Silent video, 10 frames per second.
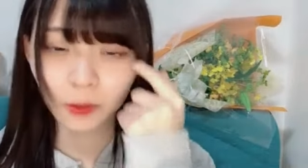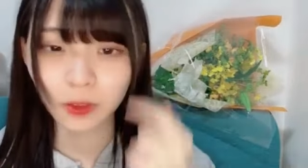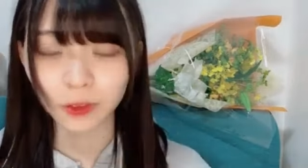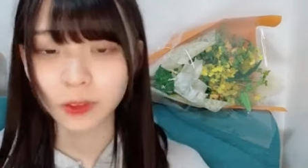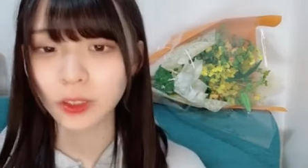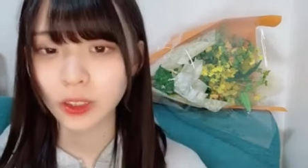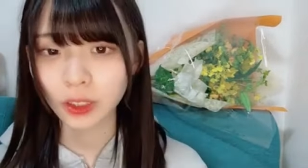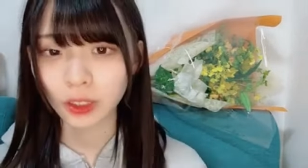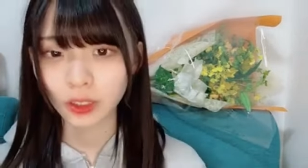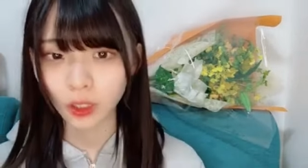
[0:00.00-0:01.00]
清水さん
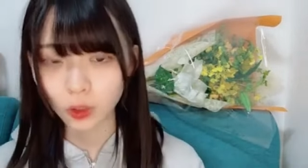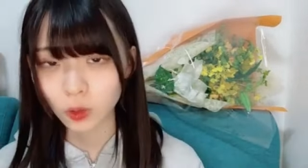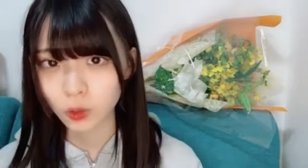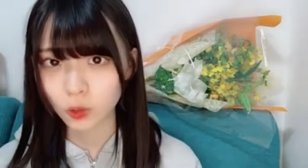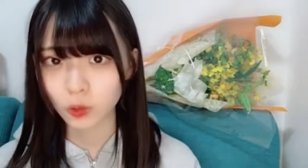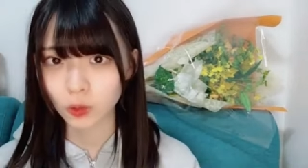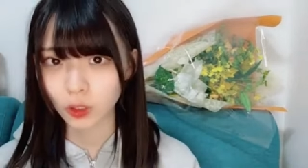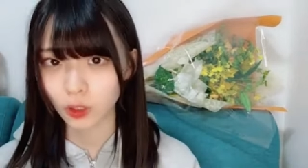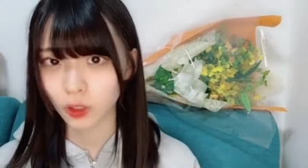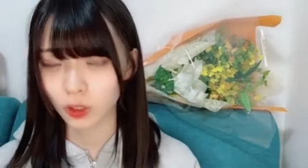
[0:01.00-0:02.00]
コスプレえそうそうだ
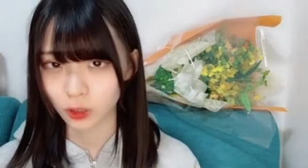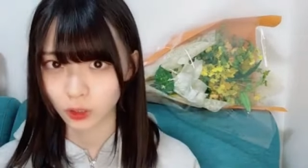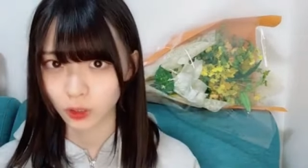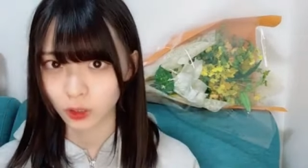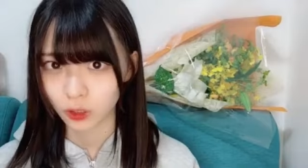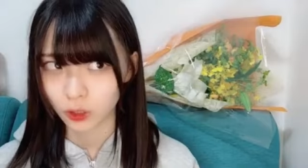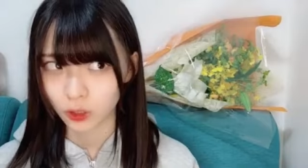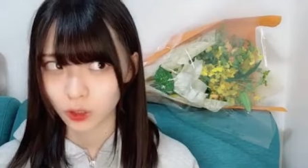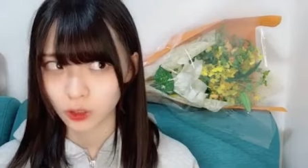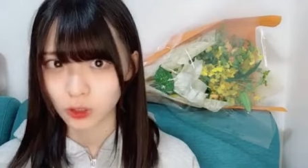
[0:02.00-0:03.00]
から
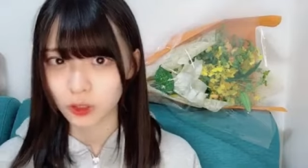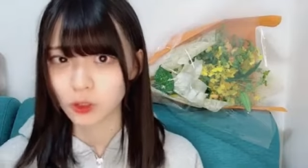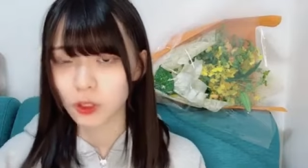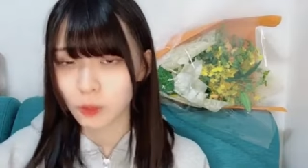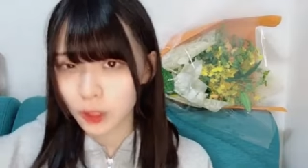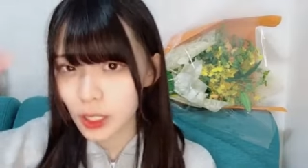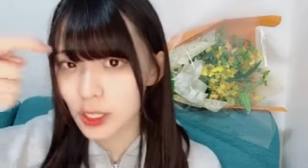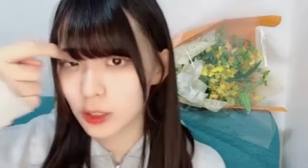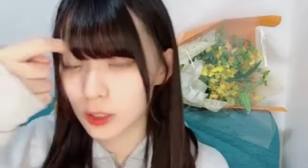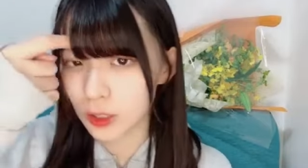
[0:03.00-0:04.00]
静岡まで
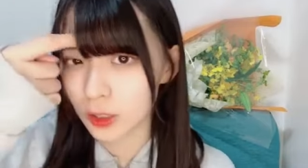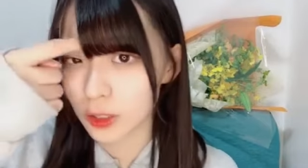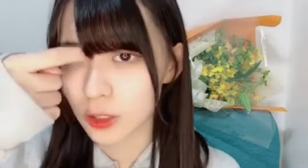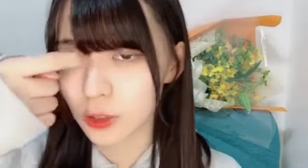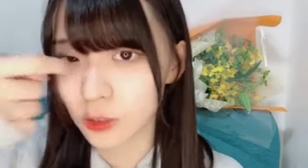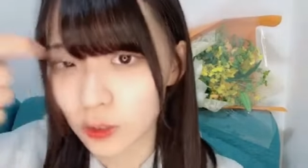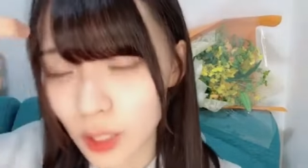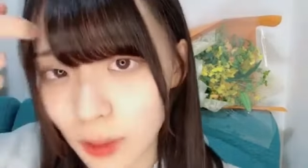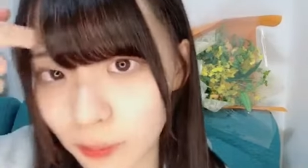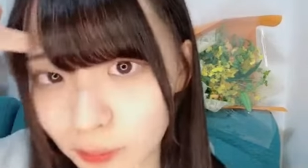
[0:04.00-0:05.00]
新幹線乗っ
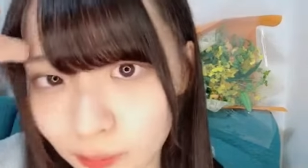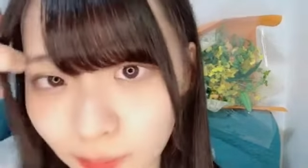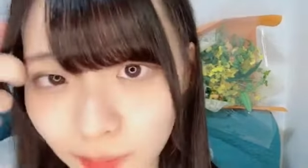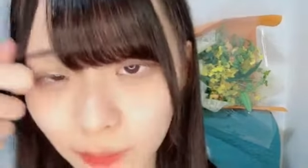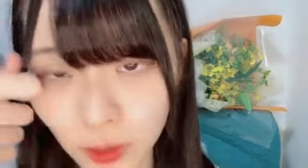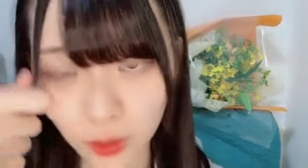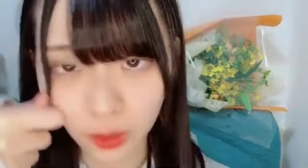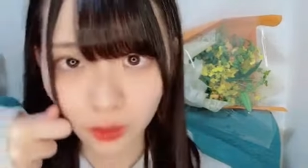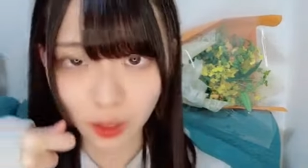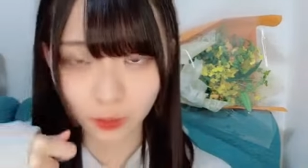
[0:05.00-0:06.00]
てそっか
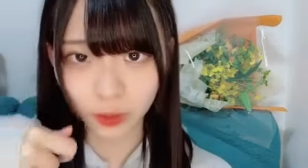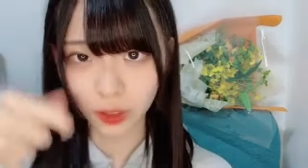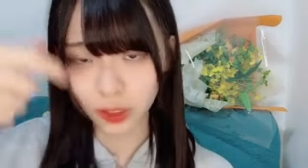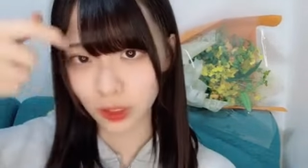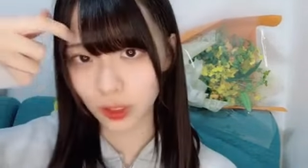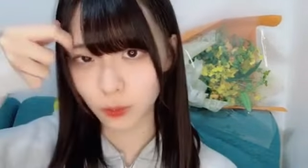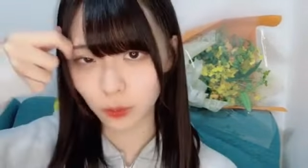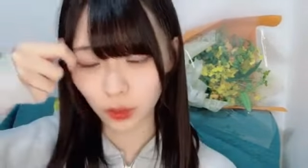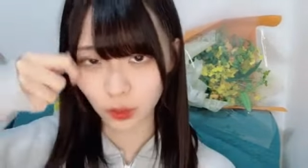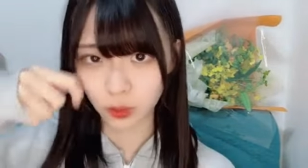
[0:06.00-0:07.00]
らはお迎えに来ても
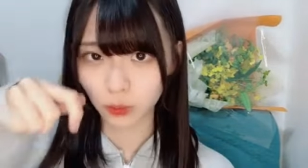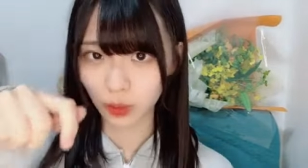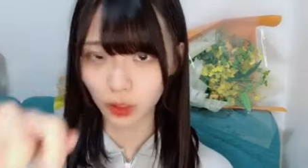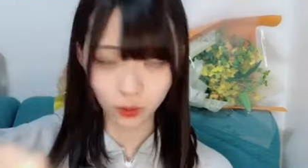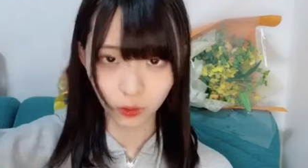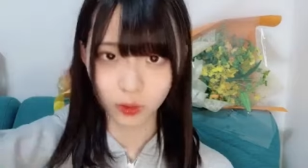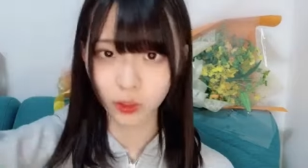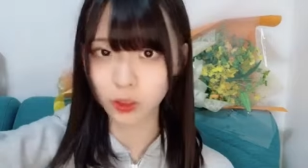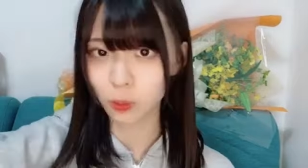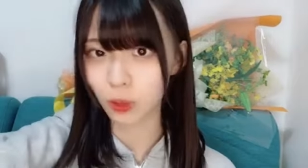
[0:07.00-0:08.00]
らって車で運転
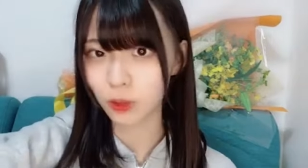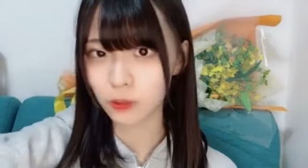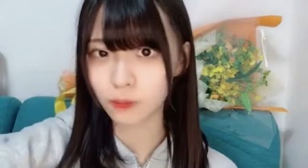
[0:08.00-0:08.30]
してもらう